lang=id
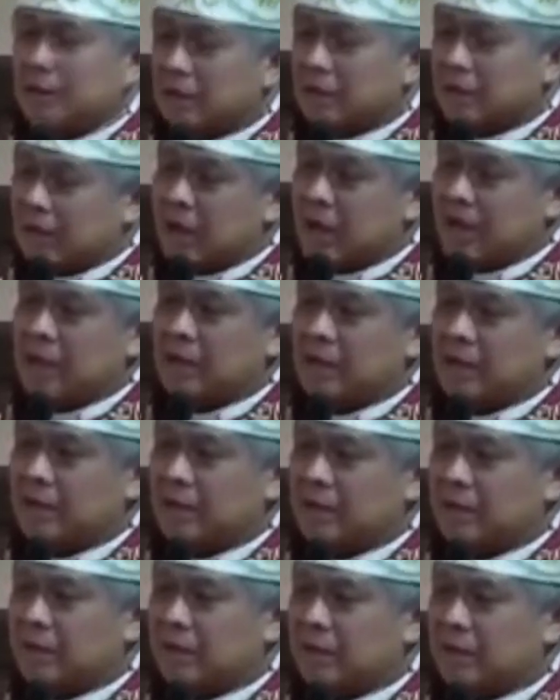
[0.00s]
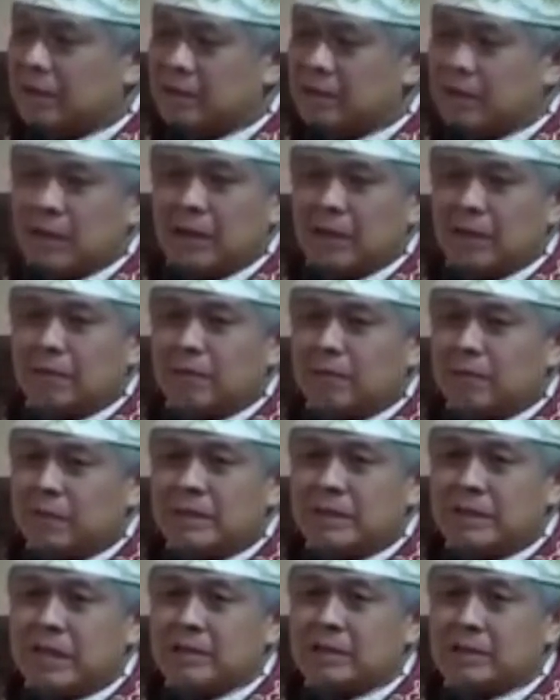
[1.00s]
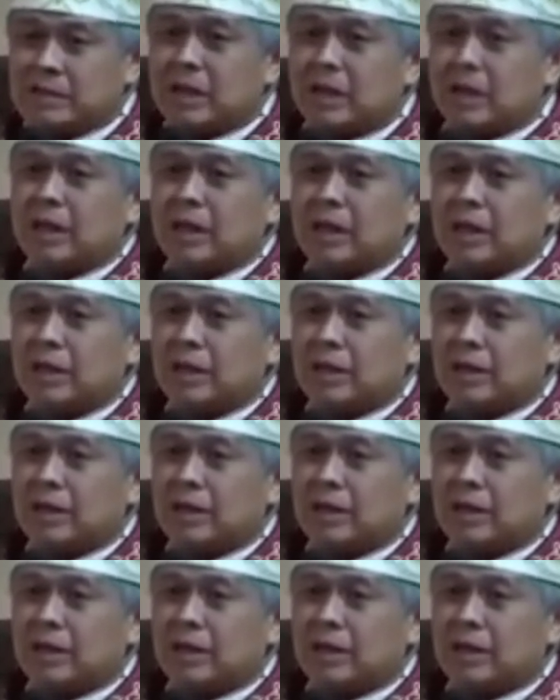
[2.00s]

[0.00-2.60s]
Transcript: rendah hati dan bijaksana.